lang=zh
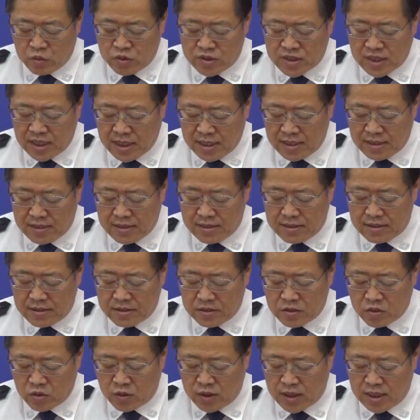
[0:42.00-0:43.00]
目前，
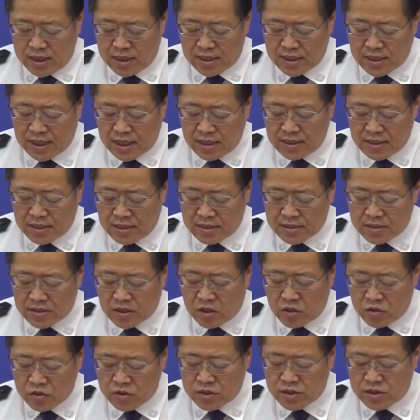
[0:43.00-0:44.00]
对天堂
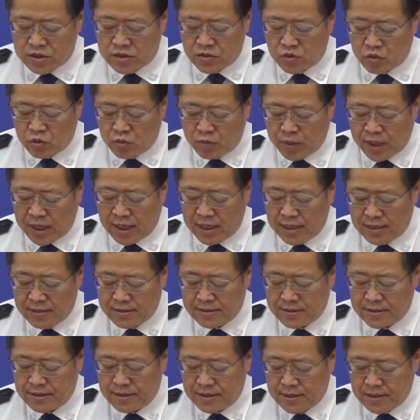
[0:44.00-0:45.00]
超市酒吧
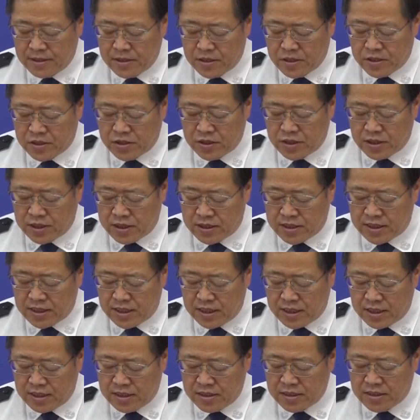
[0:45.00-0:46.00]
涉
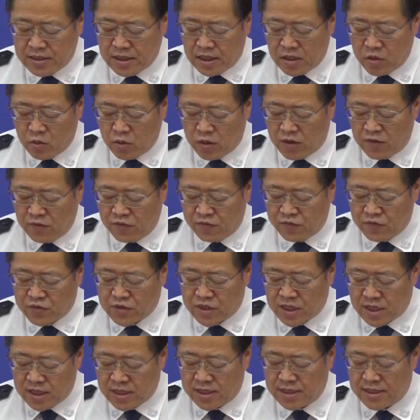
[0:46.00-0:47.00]
及相关
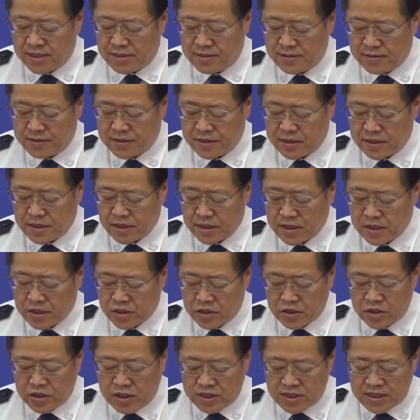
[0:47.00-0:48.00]
负责人
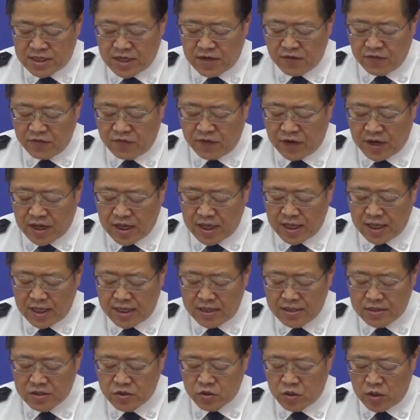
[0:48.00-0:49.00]
涉嫌妨
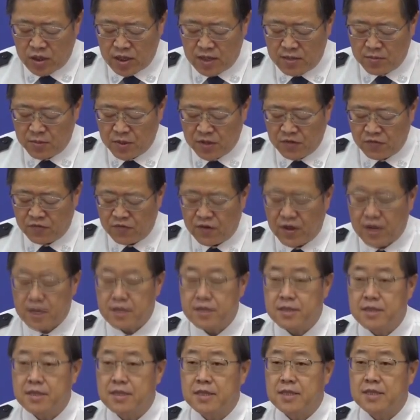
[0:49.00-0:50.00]
害传染病
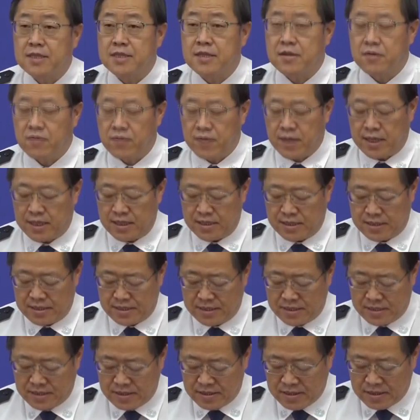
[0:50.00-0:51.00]
防治的行为，
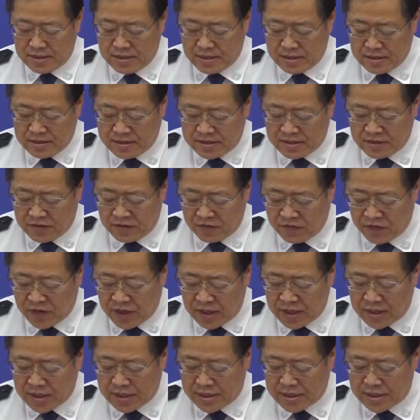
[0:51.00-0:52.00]
警
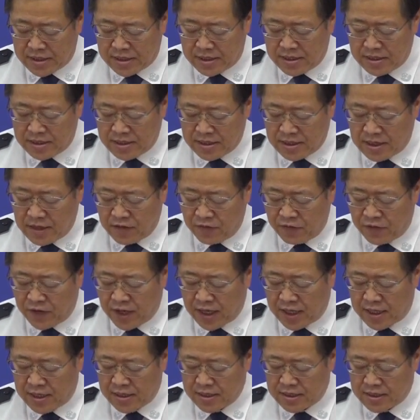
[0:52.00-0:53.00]
方已依
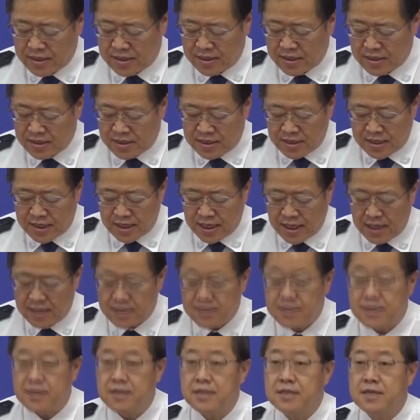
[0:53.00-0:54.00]
法刑事立
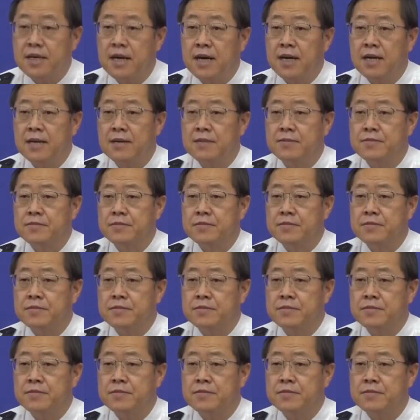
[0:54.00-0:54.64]
案侦查，